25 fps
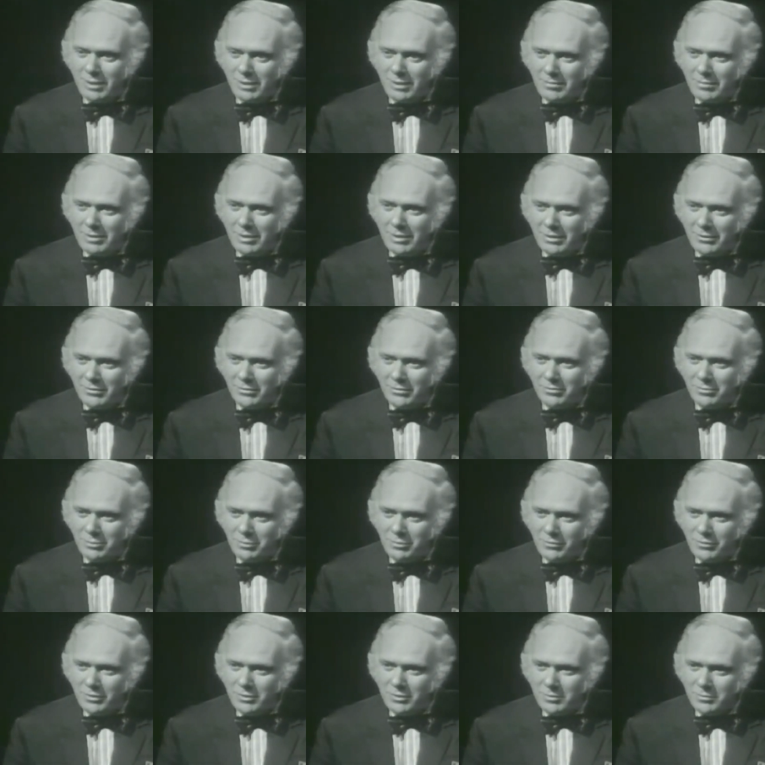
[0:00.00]
Pero en las
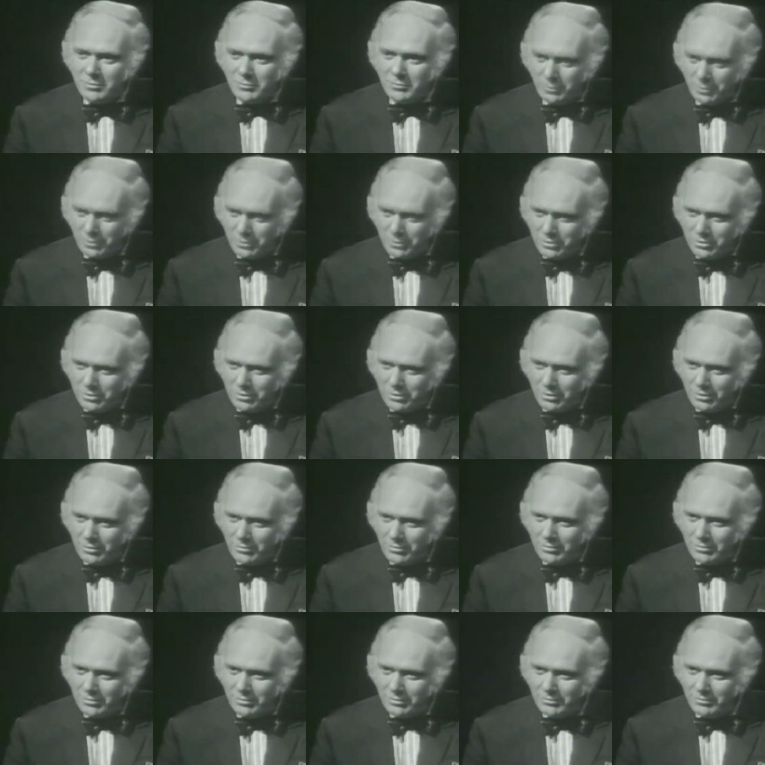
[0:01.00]
generaciones de
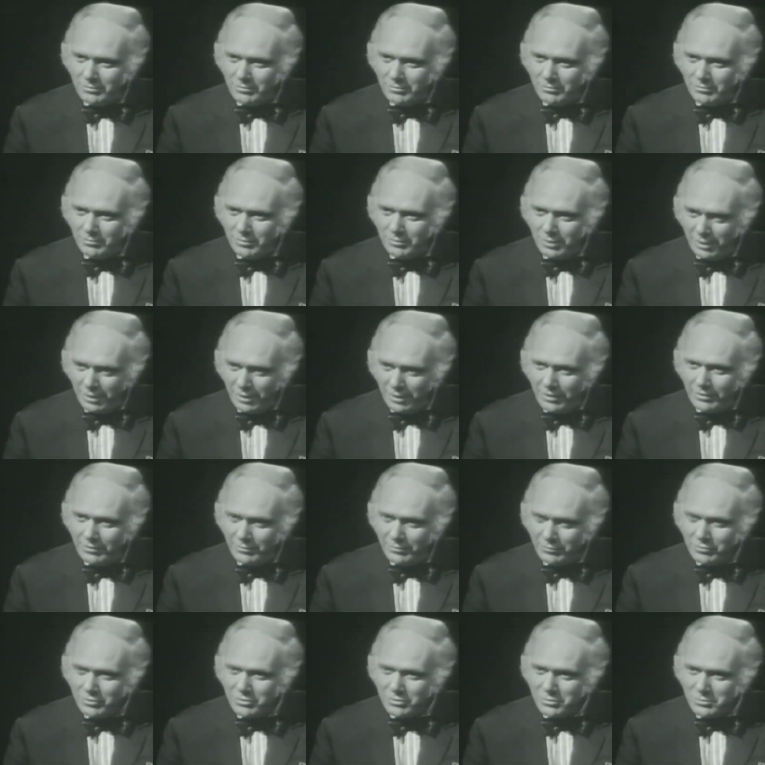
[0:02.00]
PS1, PS2 y
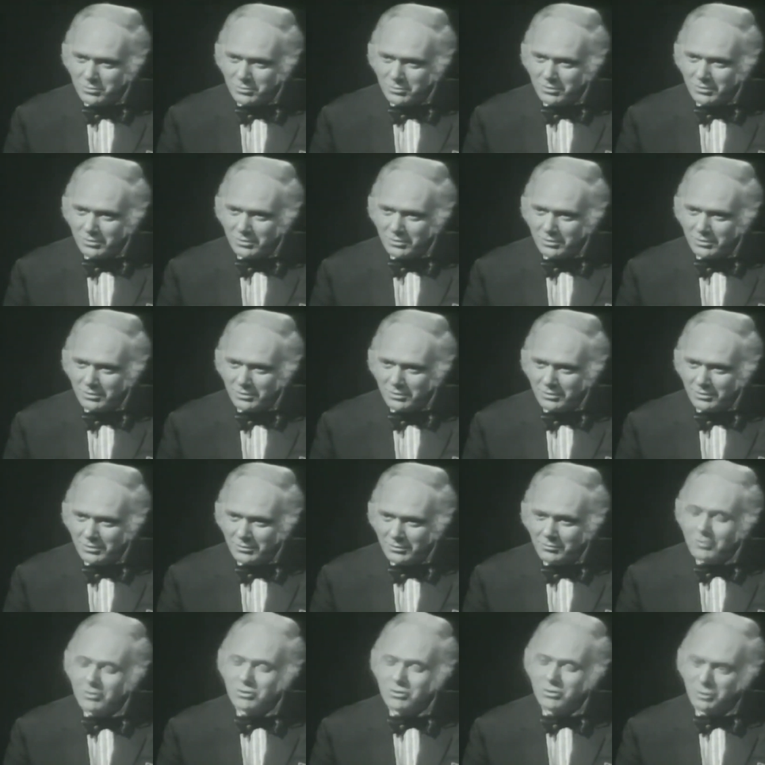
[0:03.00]
PS3 el DualShock
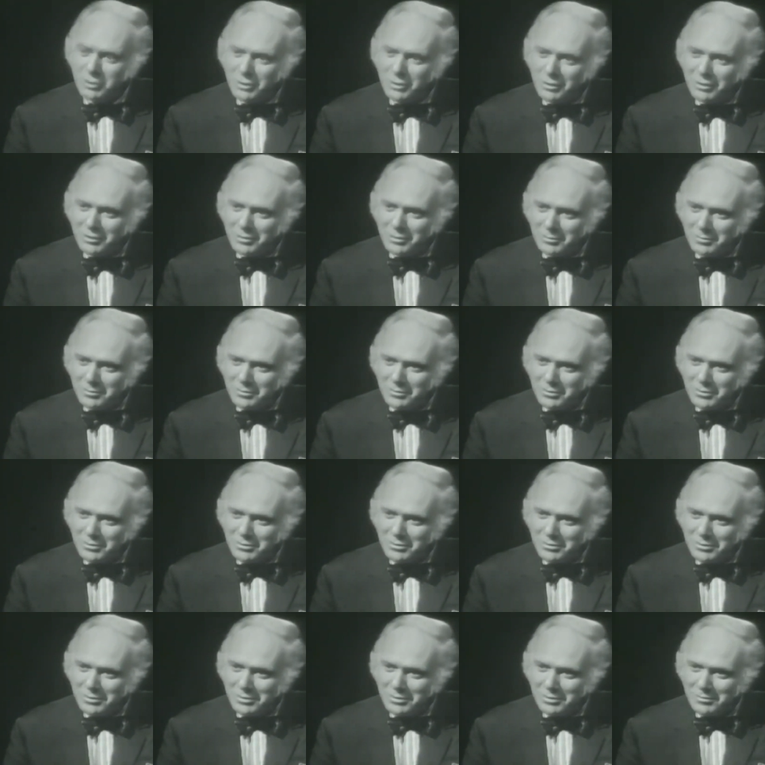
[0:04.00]
fue casi igual, ¿por qué
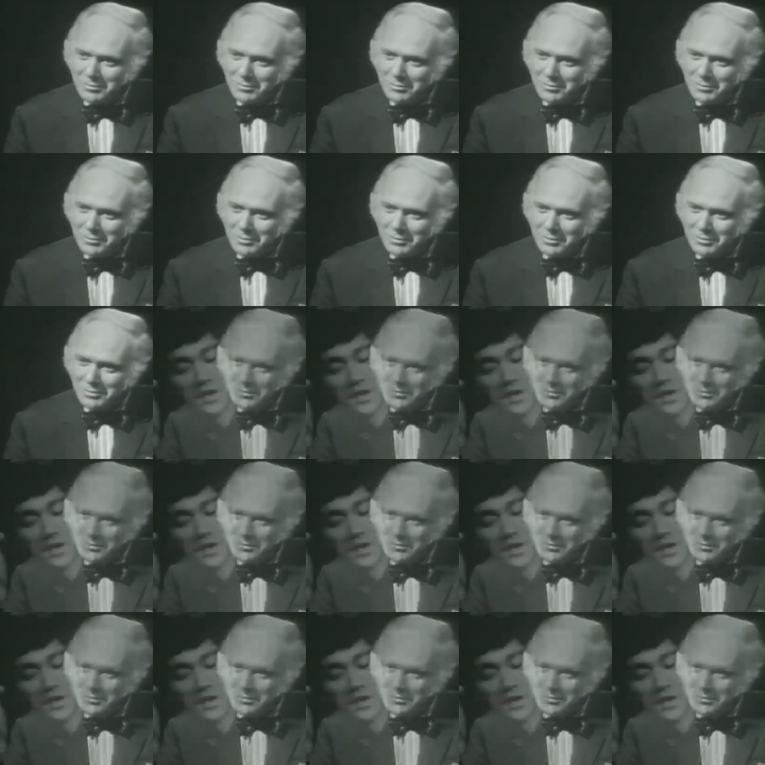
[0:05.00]
ahora cambia?